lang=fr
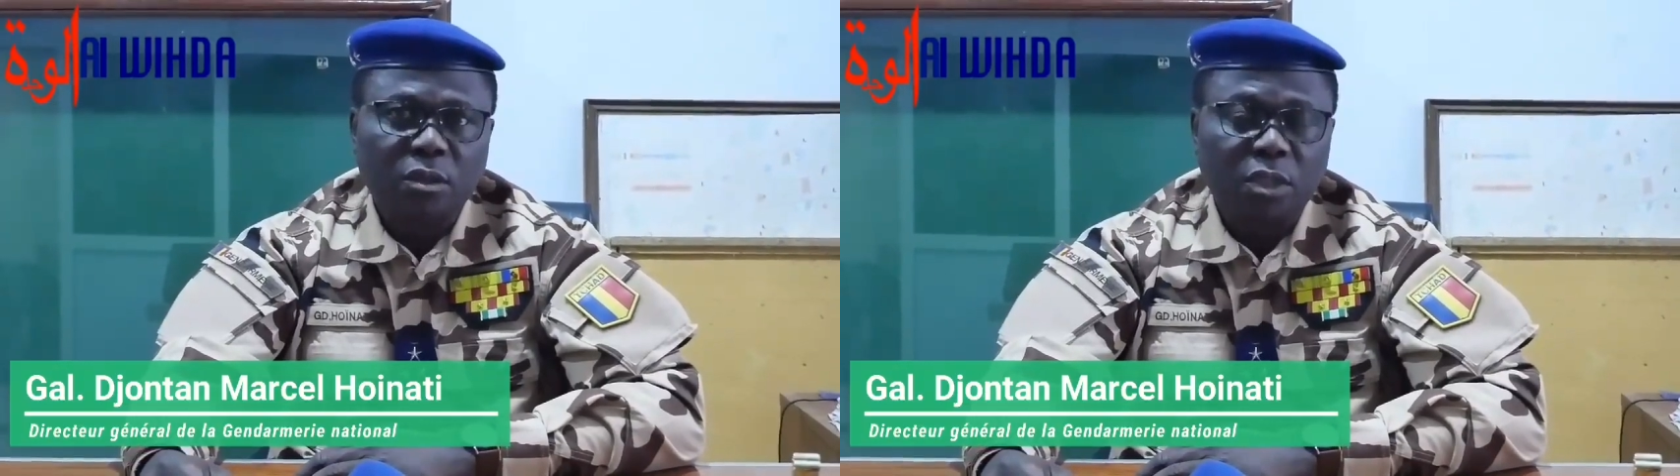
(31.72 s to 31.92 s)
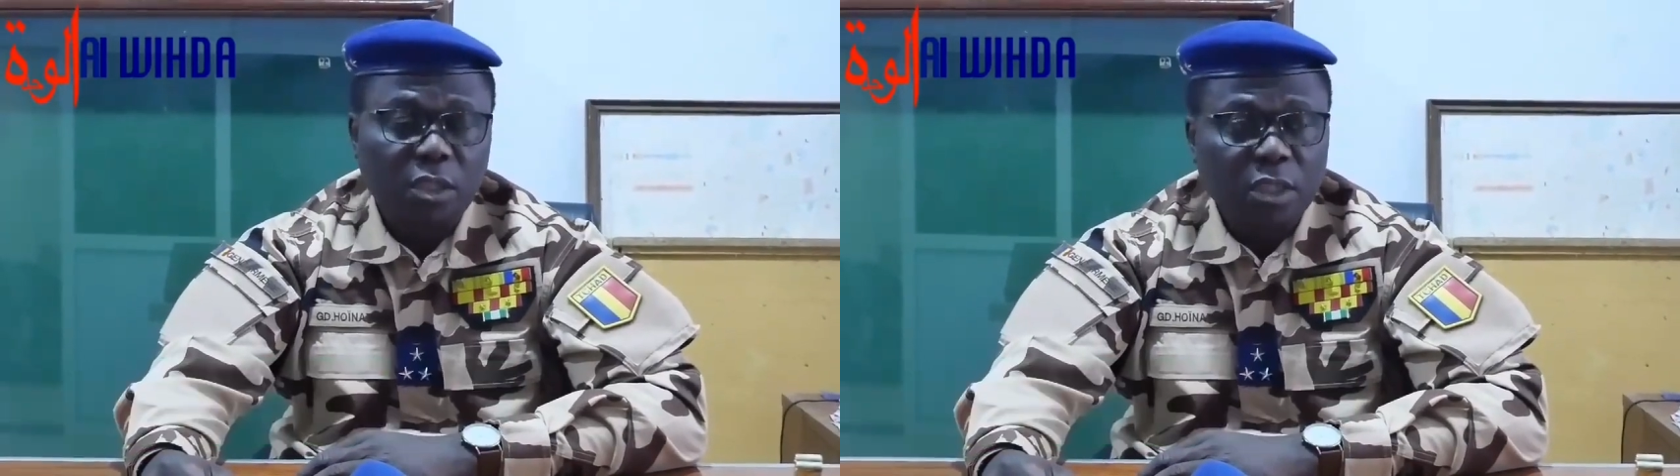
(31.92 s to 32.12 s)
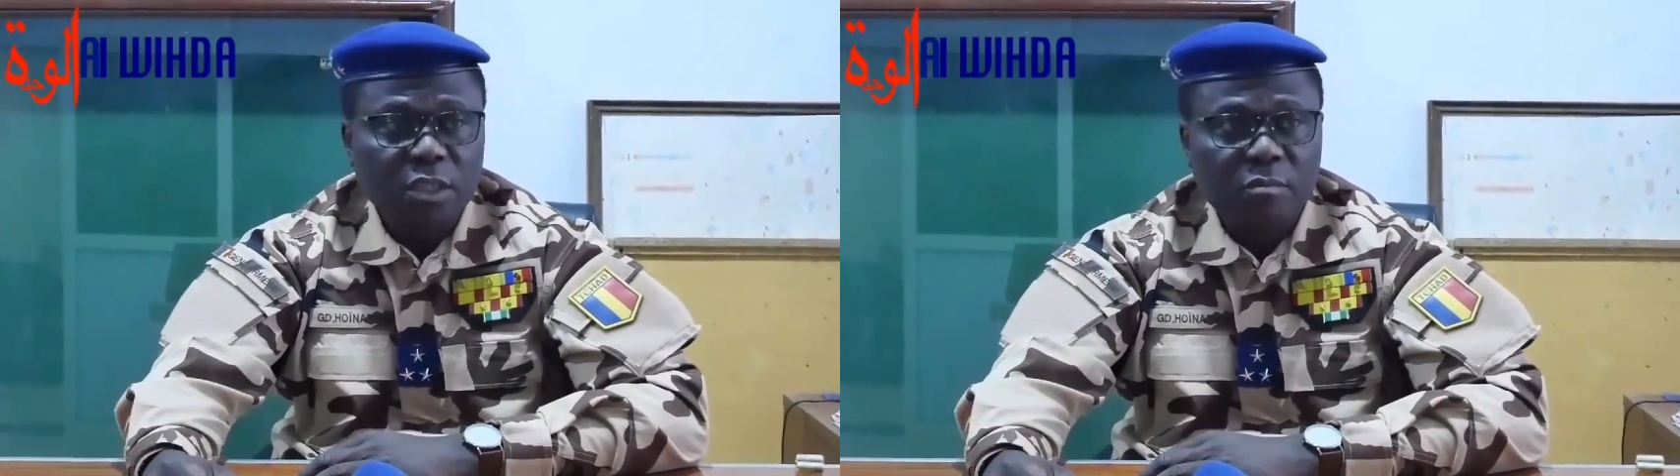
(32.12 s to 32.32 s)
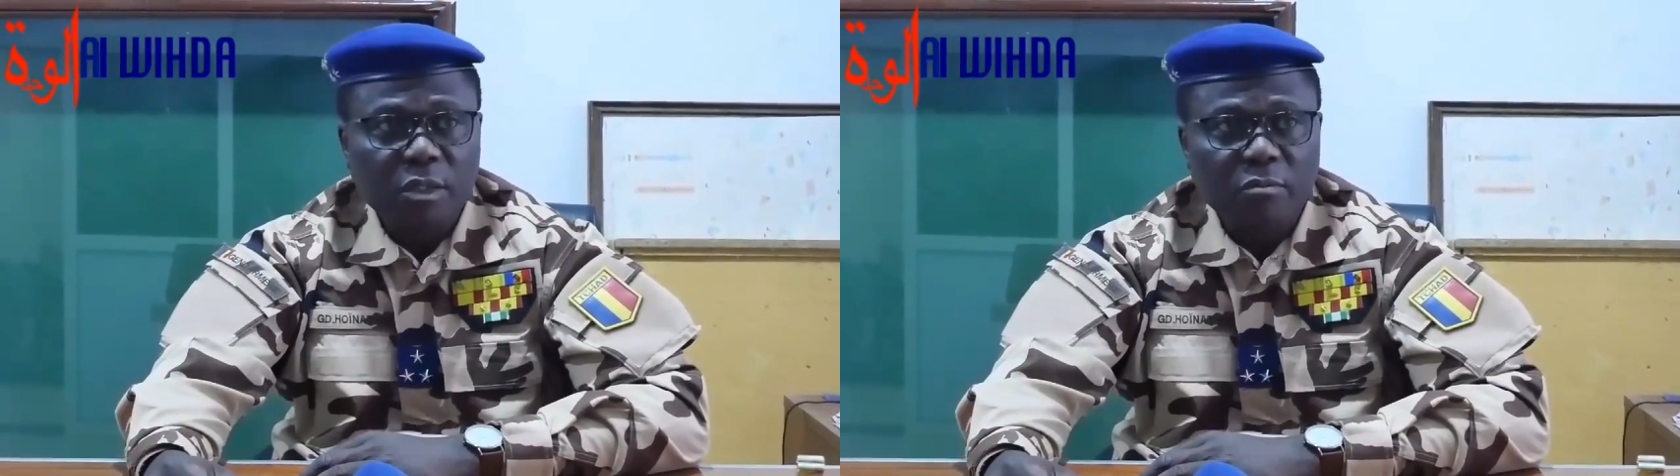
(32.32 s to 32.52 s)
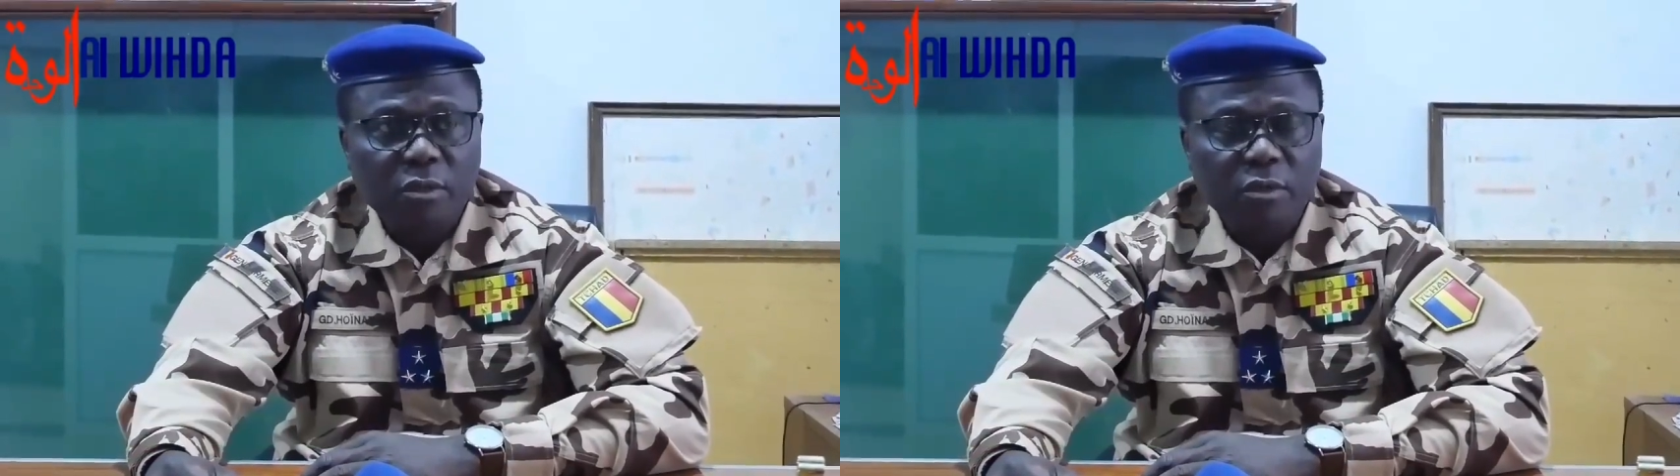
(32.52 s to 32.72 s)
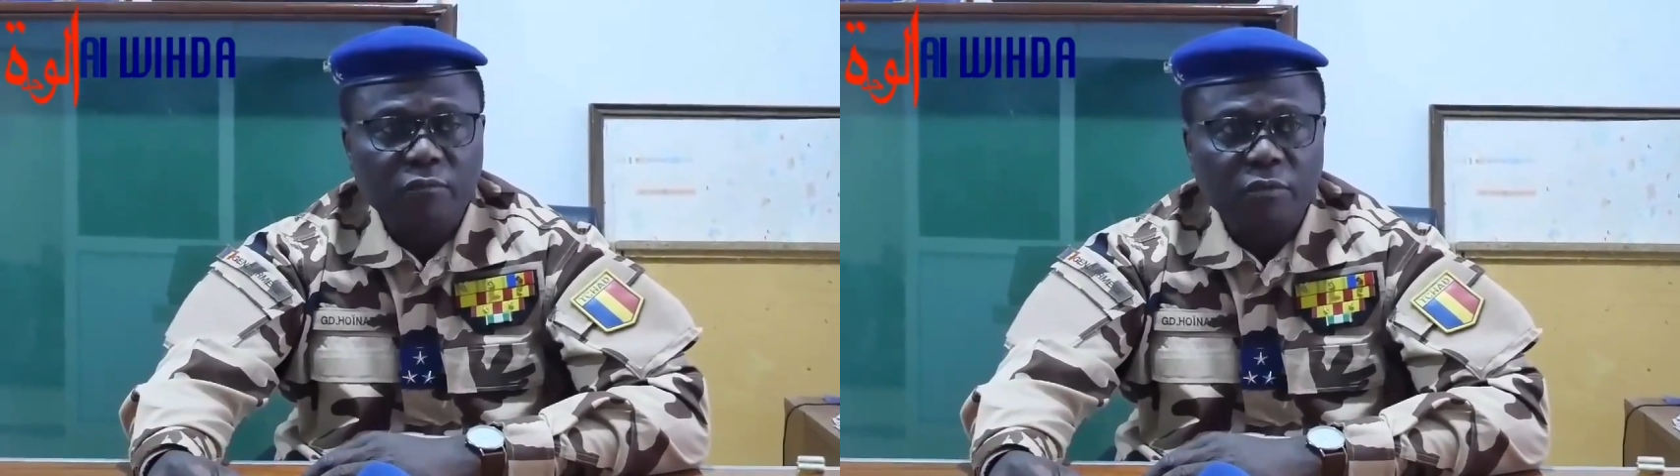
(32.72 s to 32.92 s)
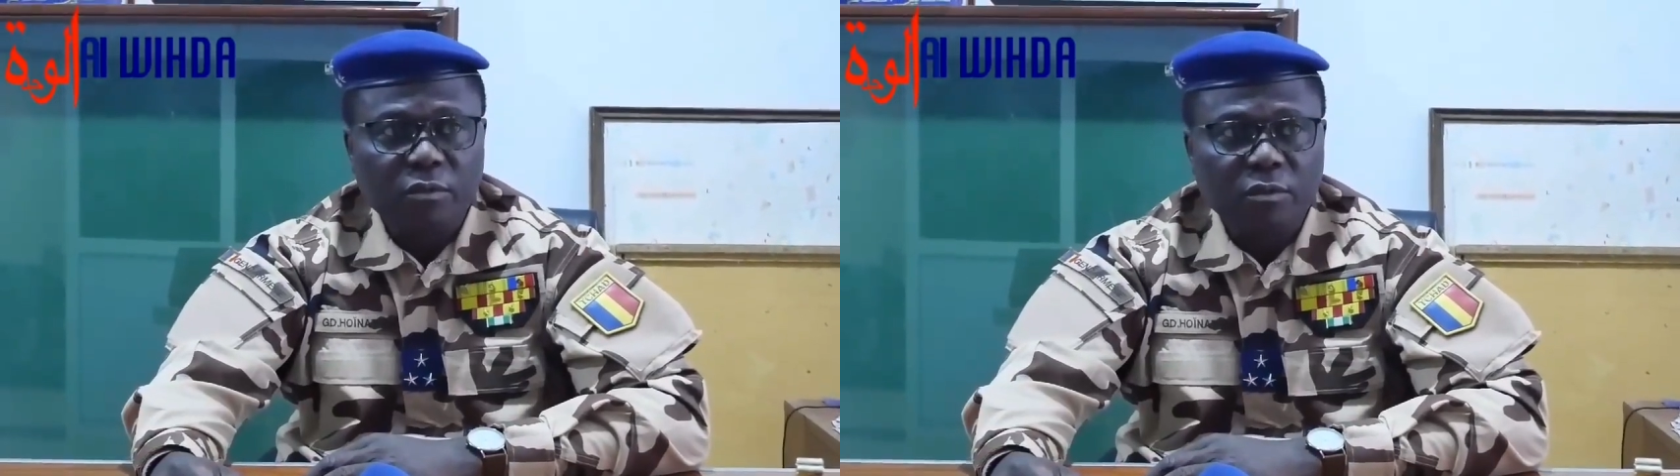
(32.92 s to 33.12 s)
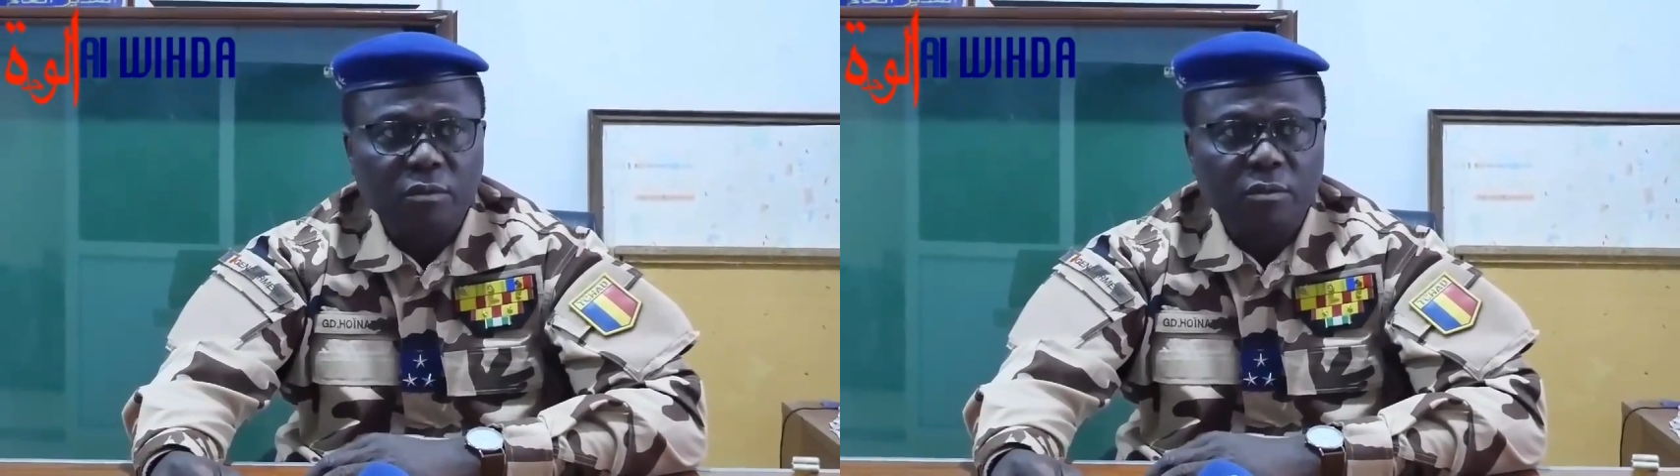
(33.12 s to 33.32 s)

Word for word: J'adresse mes meilleurs voeux